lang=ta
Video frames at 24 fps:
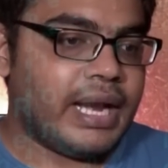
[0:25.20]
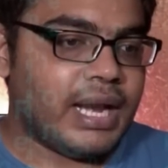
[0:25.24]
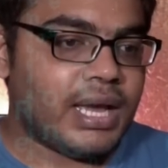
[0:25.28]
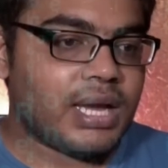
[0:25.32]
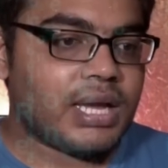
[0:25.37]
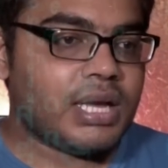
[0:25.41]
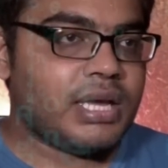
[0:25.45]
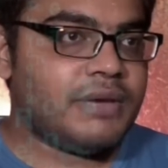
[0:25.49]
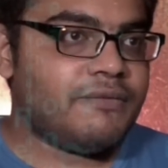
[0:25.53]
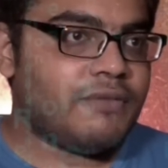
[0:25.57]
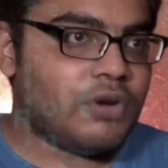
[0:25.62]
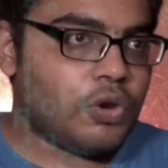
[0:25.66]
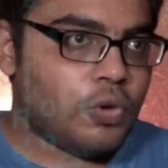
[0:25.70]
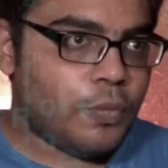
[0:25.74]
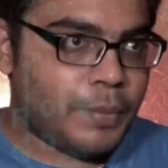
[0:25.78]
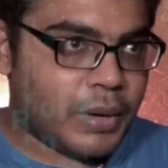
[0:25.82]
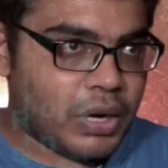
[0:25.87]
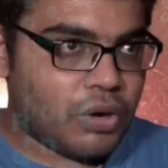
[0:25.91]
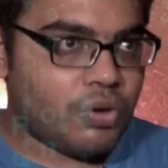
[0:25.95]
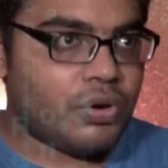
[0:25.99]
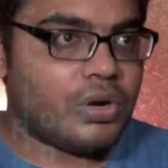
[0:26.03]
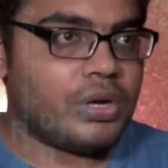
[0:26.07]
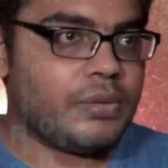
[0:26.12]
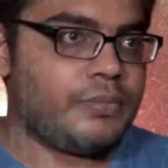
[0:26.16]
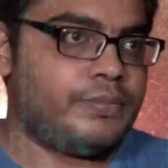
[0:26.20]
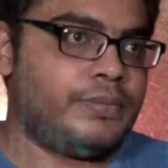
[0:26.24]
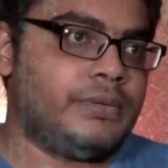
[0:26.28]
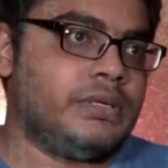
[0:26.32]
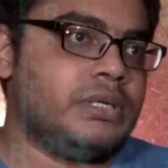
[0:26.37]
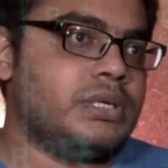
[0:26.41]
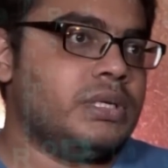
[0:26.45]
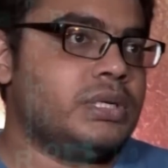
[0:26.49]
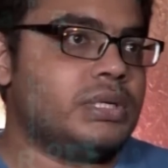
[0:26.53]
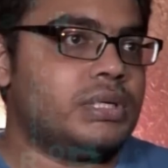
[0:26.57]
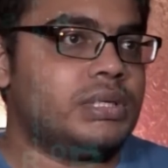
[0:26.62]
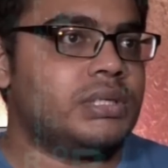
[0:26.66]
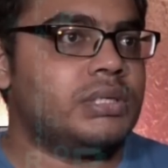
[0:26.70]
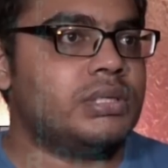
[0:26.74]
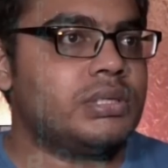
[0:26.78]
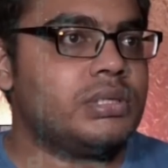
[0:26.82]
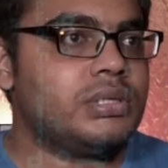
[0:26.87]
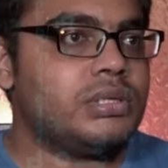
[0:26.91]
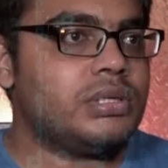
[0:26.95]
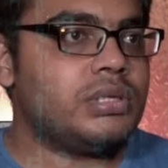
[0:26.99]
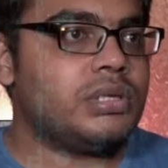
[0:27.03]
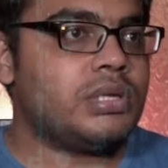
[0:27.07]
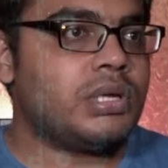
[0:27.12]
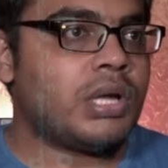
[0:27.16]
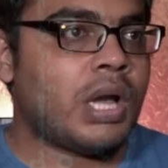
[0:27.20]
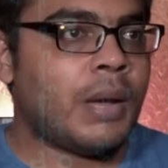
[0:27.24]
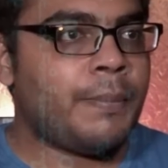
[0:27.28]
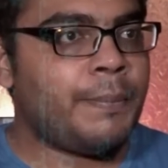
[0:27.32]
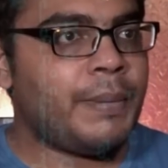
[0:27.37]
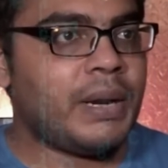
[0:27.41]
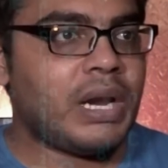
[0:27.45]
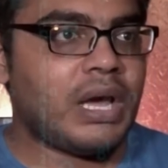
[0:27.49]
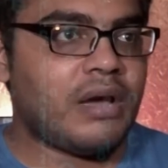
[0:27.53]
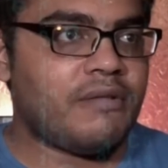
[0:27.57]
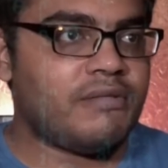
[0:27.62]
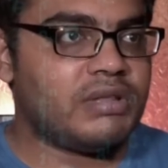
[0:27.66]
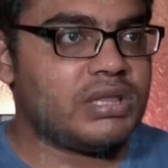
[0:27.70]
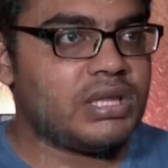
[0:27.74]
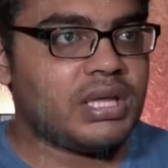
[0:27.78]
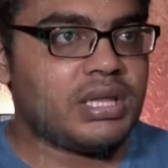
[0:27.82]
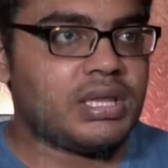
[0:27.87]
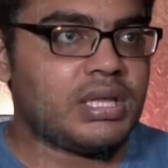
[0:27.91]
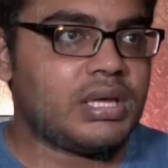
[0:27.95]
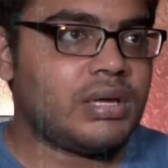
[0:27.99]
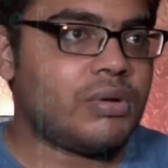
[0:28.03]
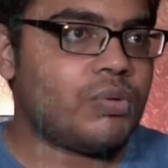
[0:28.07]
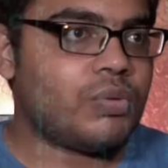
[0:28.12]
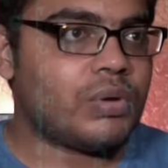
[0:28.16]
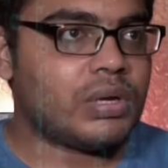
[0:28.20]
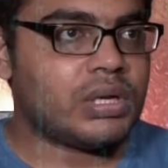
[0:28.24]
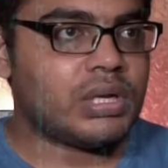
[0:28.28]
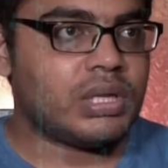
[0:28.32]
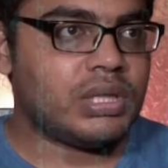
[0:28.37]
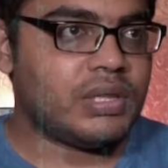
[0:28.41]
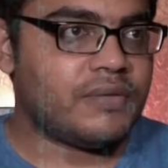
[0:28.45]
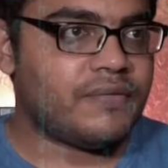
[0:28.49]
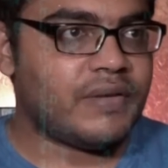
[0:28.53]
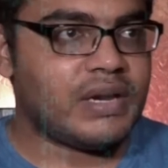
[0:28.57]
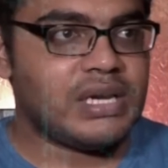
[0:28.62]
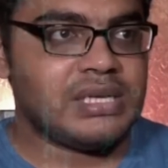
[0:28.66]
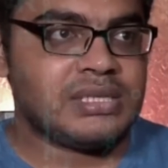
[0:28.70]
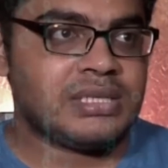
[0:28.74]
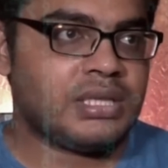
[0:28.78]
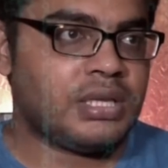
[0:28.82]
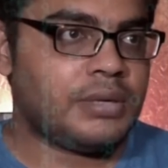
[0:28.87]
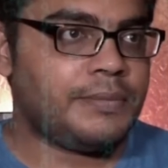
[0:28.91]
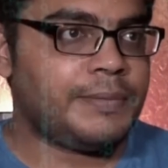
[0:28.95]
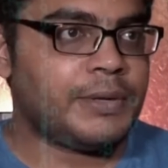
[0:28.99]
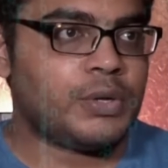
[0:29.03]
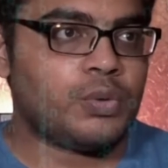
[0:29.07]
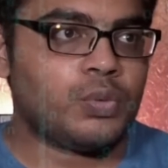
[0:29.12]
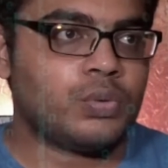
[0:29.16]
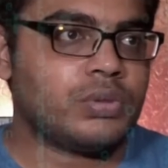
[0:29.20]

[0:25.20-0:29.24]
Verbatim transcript: எனக்கு இவ்வளோ பணம் அனுப்பு அப்போ நான் வந்து அதை உனக்கு இந்த ஃபைல்ஸை திருப்பி